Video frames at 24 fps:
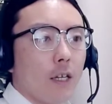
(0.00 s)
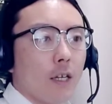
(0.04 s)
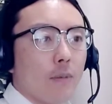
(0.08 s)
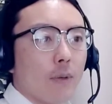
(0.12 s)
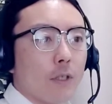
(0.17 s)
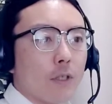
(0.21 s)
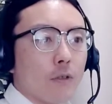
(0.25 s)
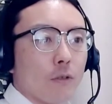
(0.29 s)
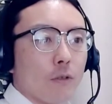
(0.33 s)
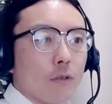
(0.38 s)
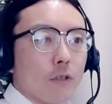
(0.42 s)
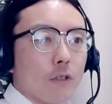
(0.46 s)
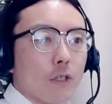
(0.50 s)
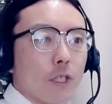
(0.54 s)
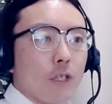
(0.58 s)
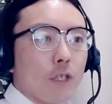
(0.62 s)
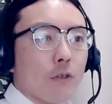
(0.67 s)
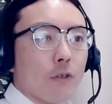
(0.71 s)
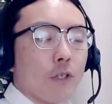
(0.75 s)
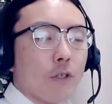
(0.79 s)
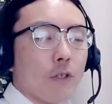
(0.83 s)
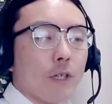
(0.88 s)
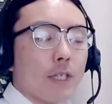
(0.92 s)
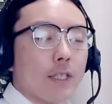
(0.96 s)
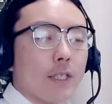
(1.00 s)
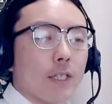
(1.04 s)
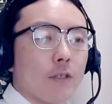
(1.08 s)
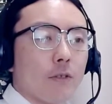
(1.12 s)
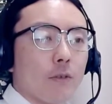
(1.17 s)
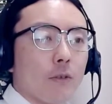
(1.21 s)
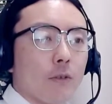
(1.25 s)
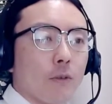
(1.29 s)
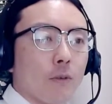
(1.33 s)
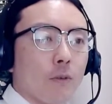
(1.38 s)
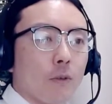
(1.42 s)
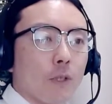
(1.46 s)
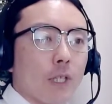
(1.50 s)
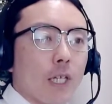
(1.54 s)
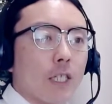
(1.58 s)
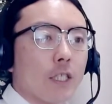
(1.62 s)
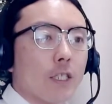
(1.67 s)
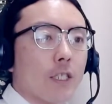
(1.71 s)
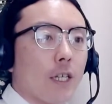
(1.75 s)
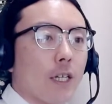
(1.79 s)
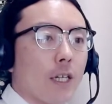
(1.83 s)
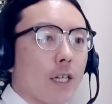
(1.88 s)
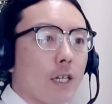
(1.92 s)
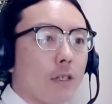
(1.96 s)
まあ、その次の日の朝それをこう出
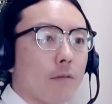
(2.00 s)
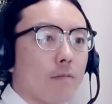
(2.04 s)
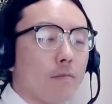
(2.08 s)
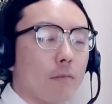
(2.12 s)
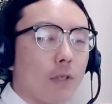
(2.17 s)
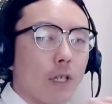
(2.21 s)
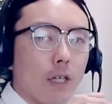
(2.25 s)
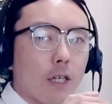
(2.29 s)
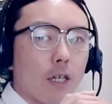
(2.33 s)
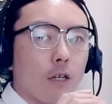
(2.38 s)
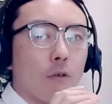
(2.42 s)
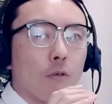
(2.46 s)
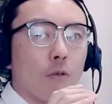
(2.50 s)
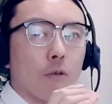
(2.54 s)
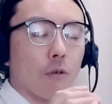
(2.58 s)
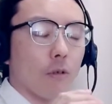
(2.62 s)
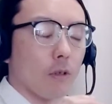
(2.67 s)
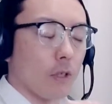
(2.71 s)
したら、なんかこう